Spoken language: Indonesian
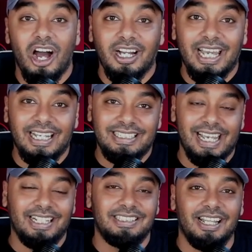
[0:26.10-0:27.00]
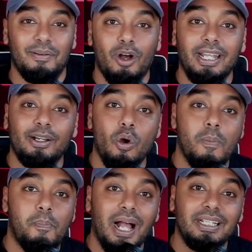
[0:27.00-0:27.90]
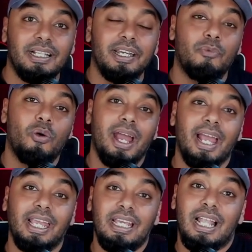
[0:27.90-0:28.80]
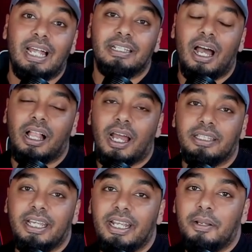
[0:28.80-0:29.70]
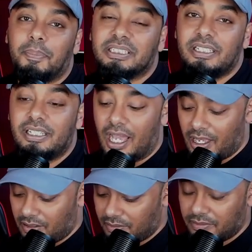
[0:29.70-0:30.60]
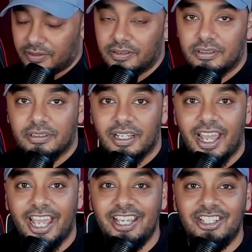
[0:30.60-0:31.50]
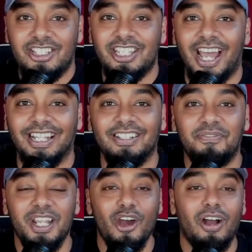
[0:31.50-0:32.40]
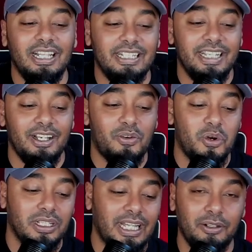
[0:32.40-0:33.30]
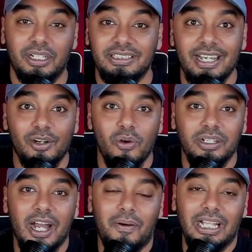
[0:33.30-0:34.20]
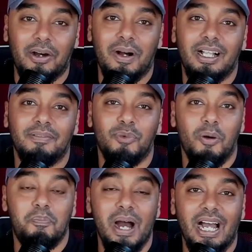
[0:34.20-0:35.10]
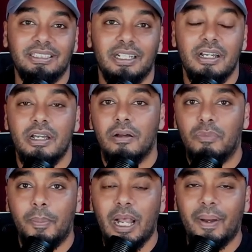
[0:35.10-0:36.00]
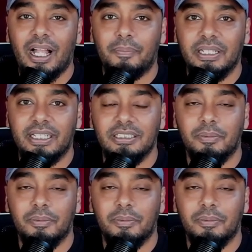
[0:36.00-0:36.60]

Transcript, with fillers: Oke Jack, Assalamualaikum. Balik lagi sama gue Ilan Alkatiri di Persija Insight. Di video kali ini gue tadi udah singgung di awal-awal mau ngebahas beberapa hal penting.